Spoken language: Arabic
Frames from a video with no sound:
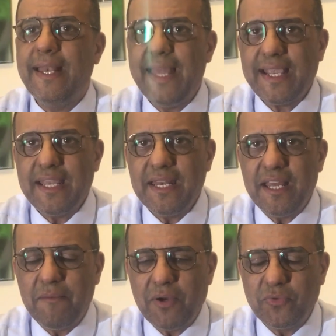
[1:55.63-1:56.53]
لكن
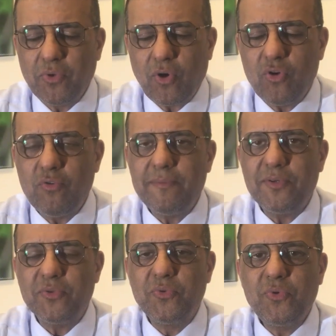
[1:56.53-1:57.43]
الموضوع هو
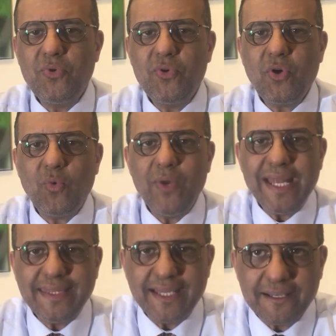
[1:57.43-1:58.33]
موضوع
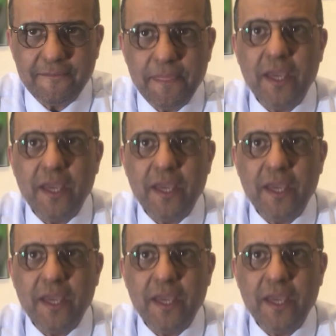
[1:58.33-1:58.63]
ولادنا